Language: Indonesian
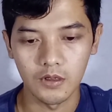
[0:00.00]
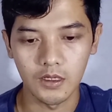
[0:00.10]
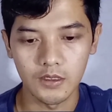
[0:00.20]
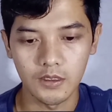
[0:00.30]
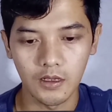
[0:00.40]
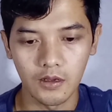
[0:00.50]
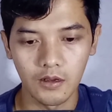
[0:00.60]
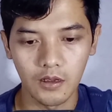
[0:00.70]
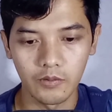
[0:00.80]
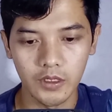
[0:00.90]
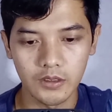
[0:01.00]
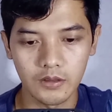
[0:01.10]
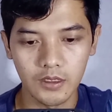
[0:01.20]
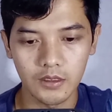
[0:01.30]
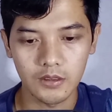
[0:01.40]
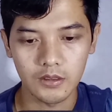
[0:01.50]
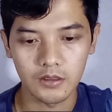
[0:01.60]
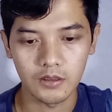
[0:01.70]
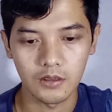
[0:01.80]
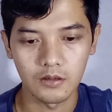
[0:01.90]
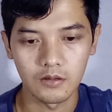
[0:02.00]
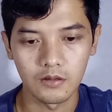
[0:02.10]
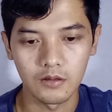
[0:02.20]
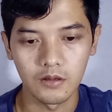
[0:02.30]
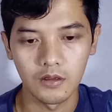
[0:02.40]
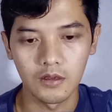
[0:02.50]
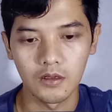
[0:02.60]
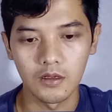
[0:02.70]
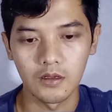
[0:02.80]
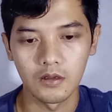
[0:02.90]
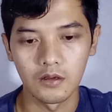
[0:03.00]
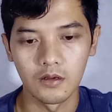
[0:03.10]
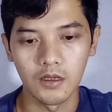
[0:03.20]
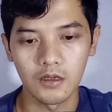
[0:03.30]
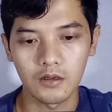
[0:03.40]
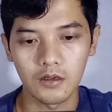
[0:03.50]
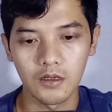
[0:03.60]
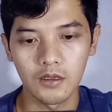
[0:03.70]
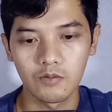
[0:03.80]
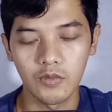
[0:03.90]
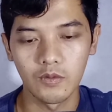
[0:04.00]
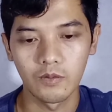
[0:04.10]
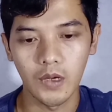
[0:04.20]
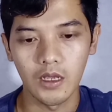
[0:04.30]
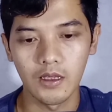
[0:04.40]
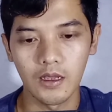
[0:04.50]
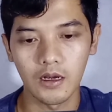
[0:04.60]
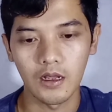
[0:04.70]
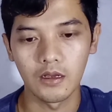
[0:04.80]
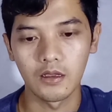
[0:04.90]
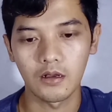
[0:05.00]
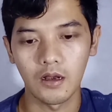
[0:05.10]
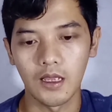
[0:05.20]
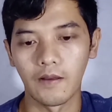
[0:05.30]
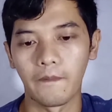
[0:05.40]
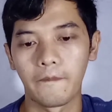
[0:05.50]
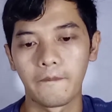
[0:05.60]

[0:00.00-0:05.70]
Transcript: Nah, di sini ada bisnis dan klik pembayaran iklan.